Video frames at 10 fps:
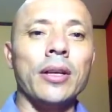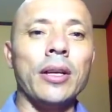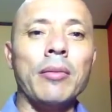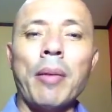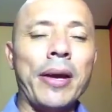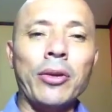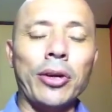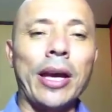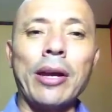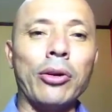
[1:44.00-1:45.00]
me
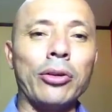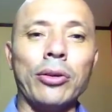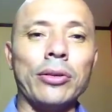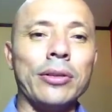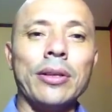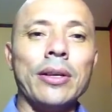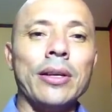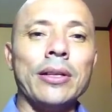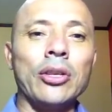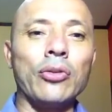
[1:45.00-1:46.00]
imagino que hay algo otros
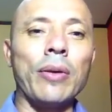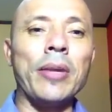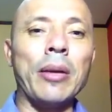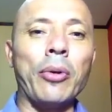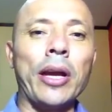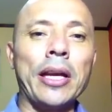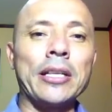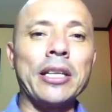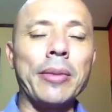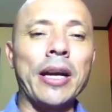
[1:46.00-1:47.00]
de su familia por ahí
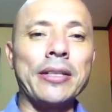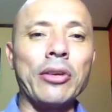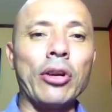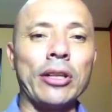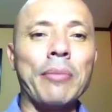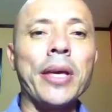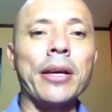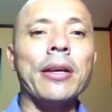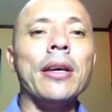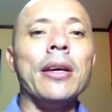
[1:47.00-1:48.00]
que sirven al Señor
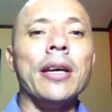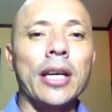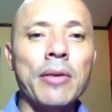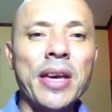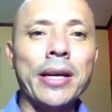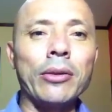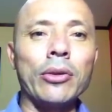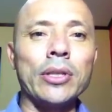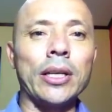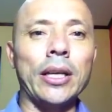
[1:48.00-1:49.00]
también, qué bien
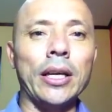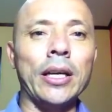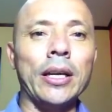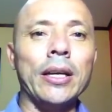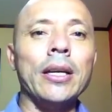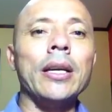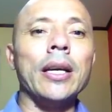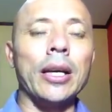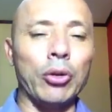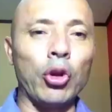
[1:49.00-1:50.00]
entonces que,
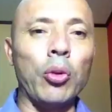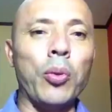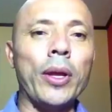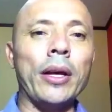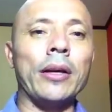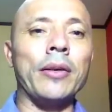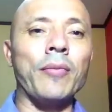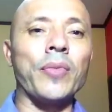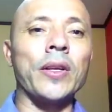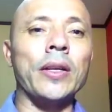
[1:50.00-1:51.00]
que todos puedan